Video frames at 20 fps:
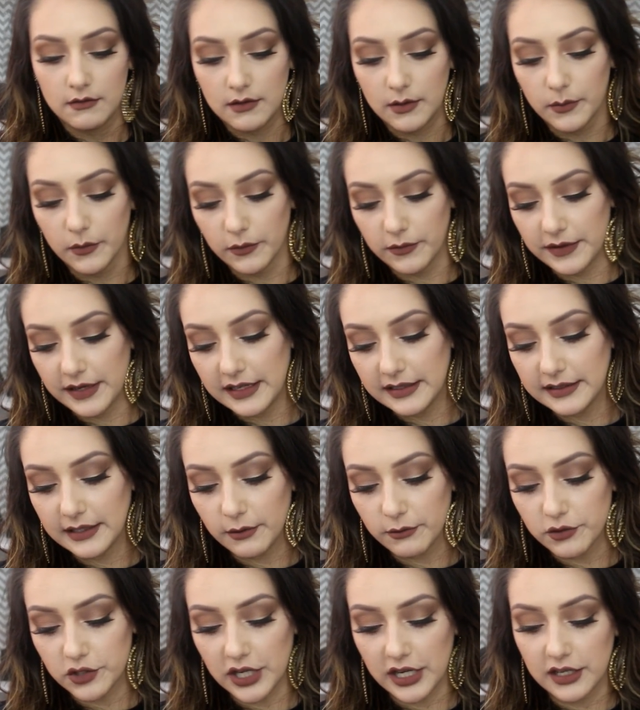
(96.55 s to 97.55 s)
Vamos ver
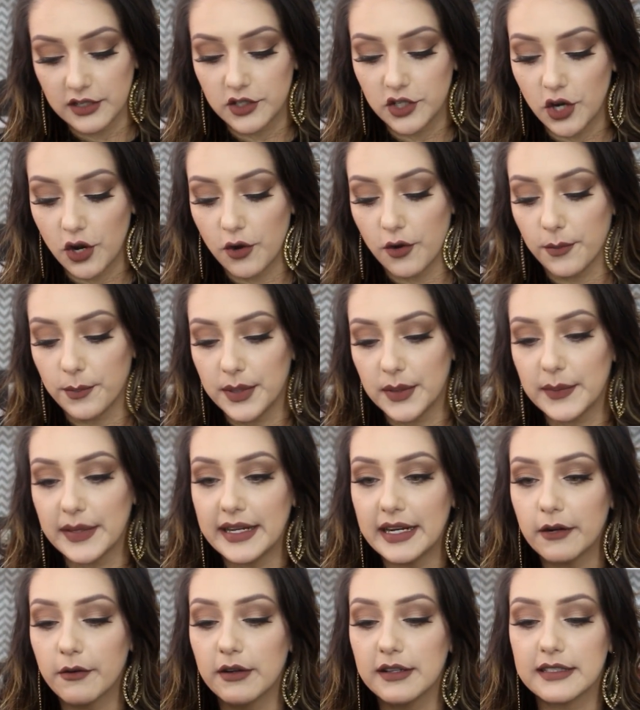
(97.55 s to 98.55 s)
então, gente, ó.
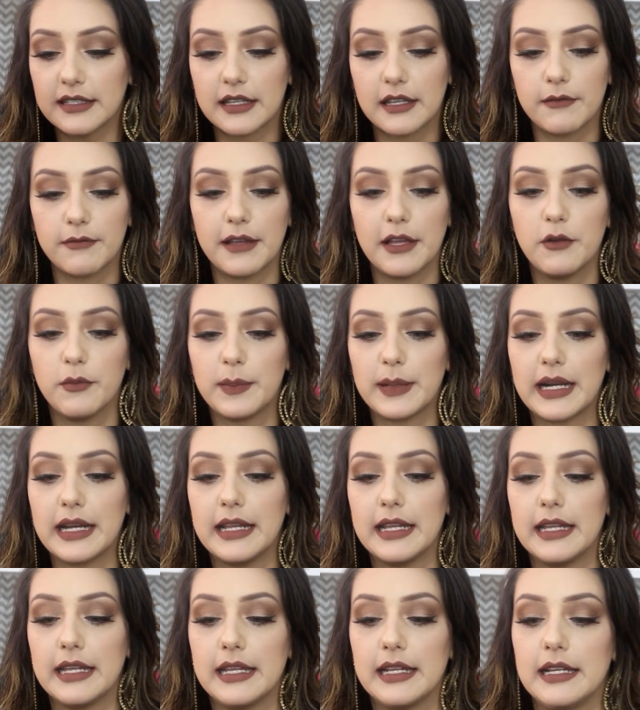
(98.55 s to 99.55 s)
Primeira coisa que veio
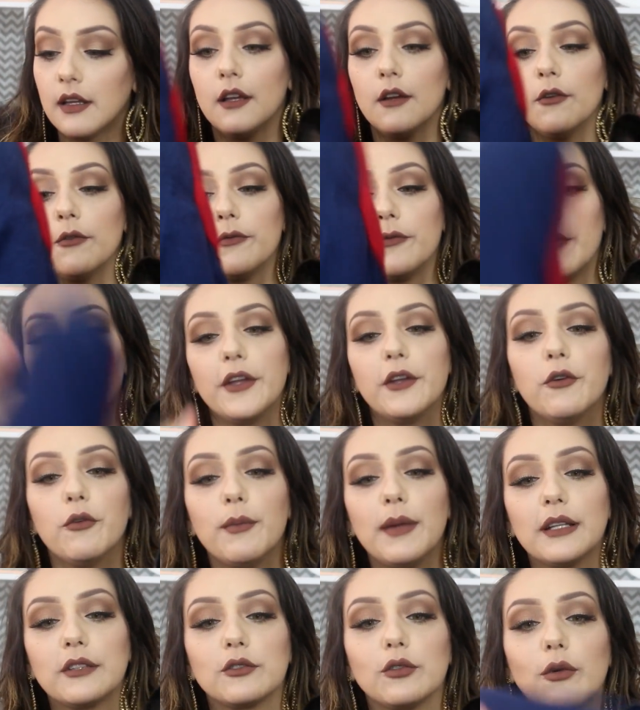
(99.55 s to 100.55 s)
pra ele foi
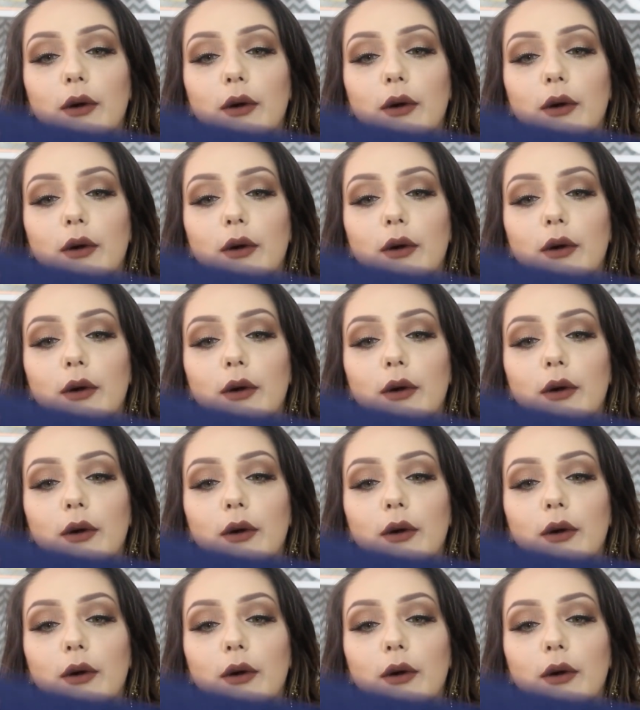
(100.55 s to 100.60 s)
uma